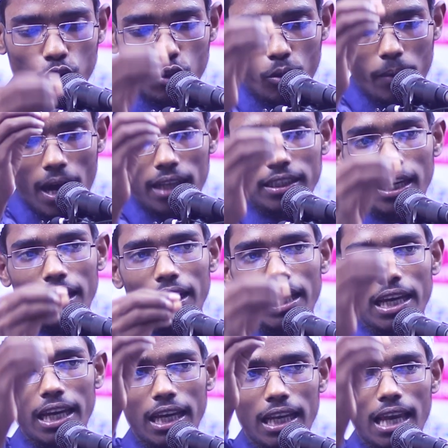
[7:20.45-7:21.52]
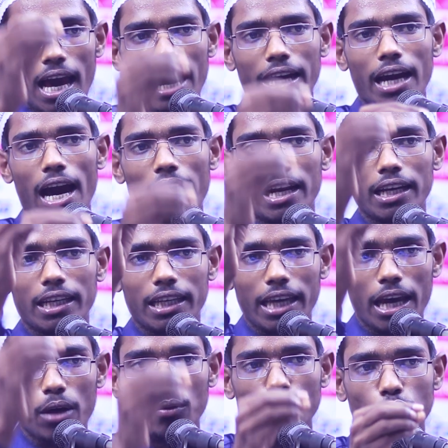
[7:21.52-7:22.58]
তোমাদের এলাকার
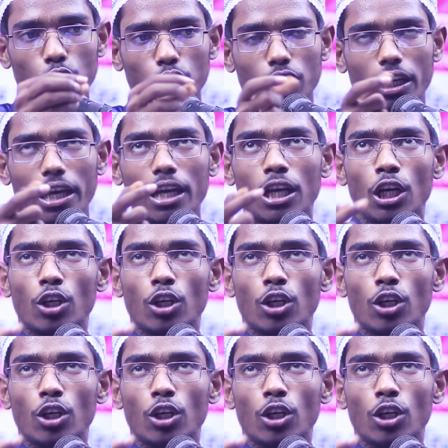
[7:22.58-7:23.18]
কেউ যদি